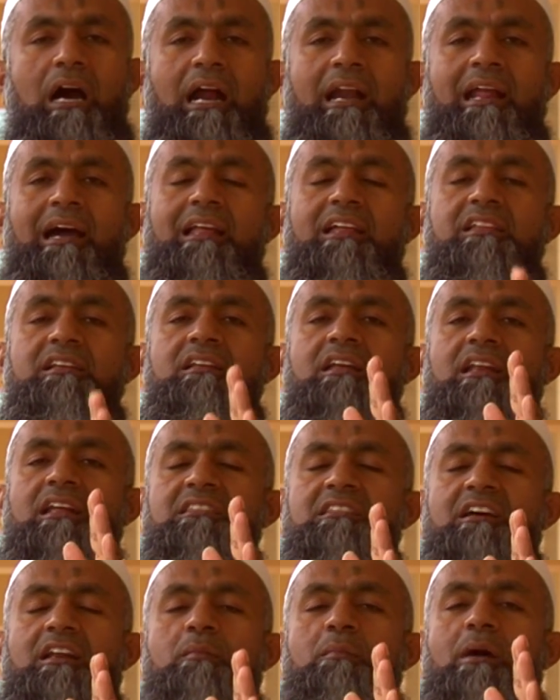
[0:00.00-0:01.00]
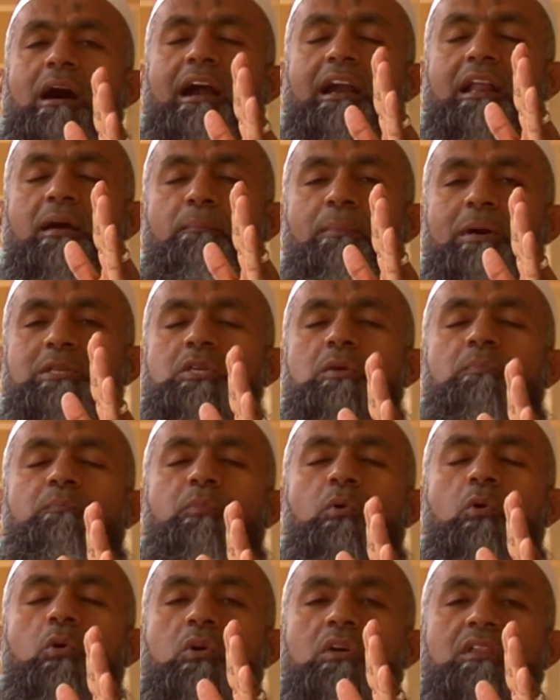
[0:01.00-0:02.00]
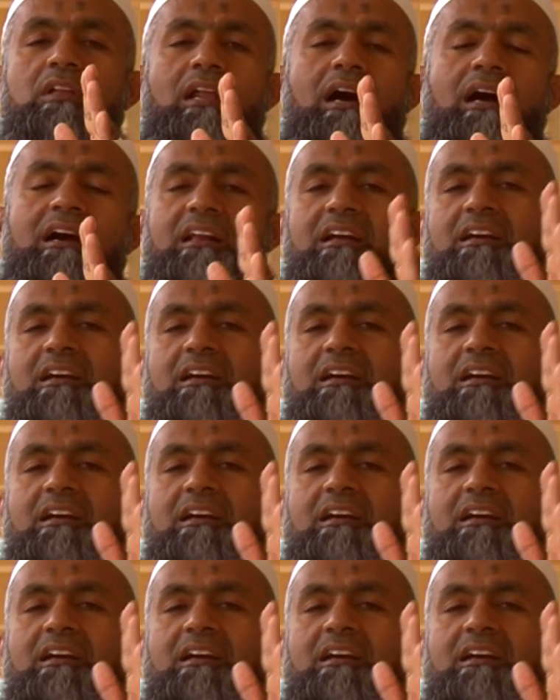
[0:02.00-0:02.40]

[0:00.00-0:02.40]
ஆனால் அது நிரந்தரமான பசி போக்குதலாக